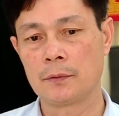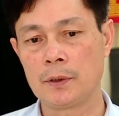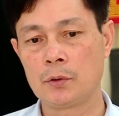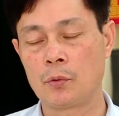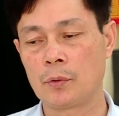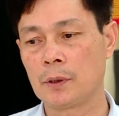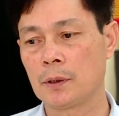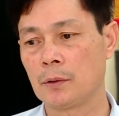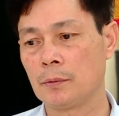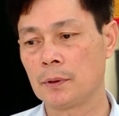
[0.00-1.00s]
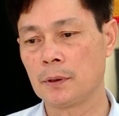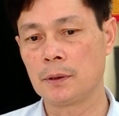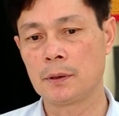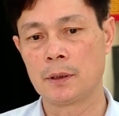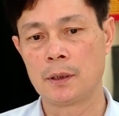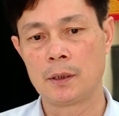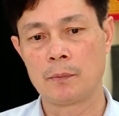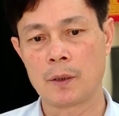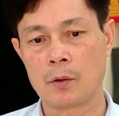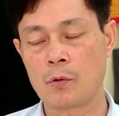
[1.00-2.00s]
ví dụ như đồng chí
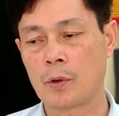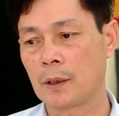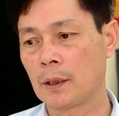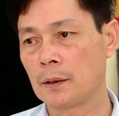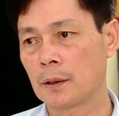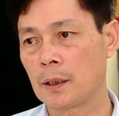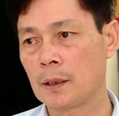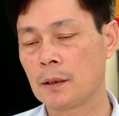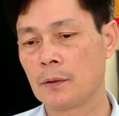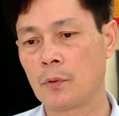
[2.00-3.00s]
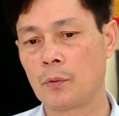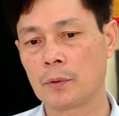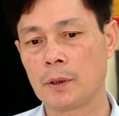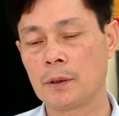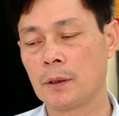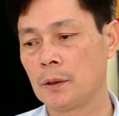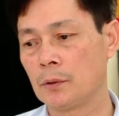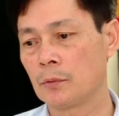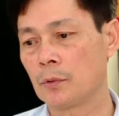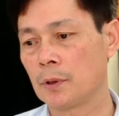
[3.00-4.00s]
mà không hoàn thành các cái nhiệm vụ chính trị
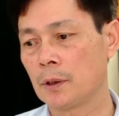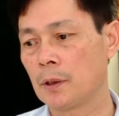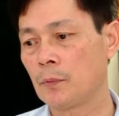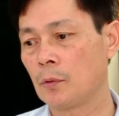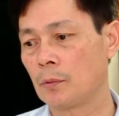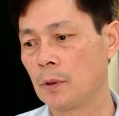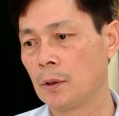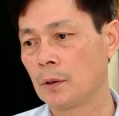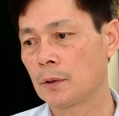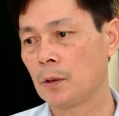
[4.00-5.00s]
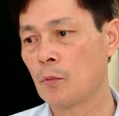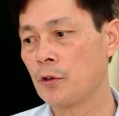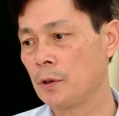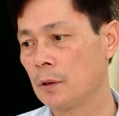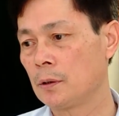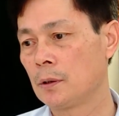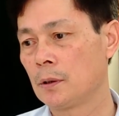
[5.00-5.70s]
thì chúng tôi sẽ tiếp tục sẽ bồi dưỡng